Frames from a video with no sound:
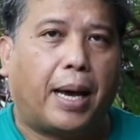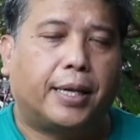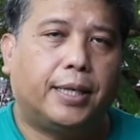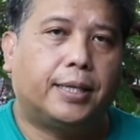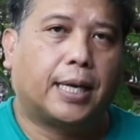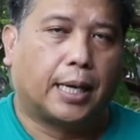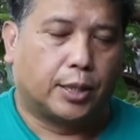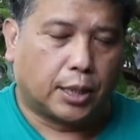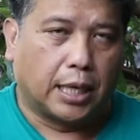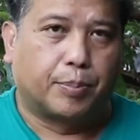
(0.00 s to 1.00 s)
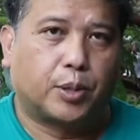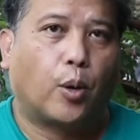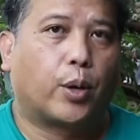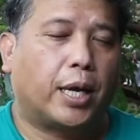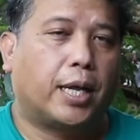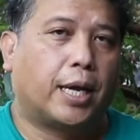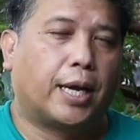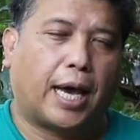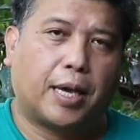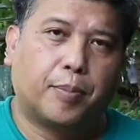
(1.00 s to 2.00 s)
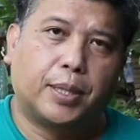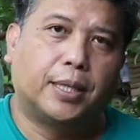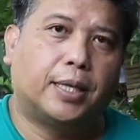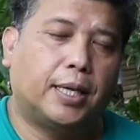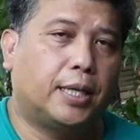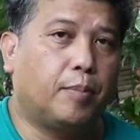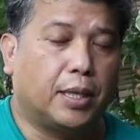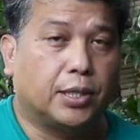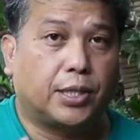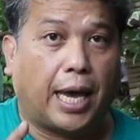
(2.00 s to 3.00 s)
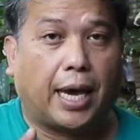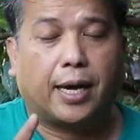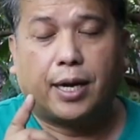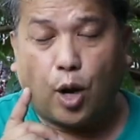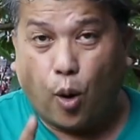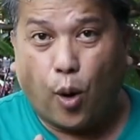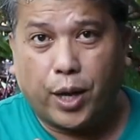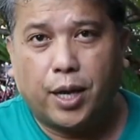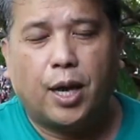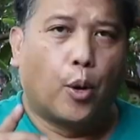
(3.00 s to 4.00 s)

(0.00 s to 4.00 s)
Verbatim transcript: มารถที่จะเติบโตได้ดีในพื้นที่ที่มีแสงน้อย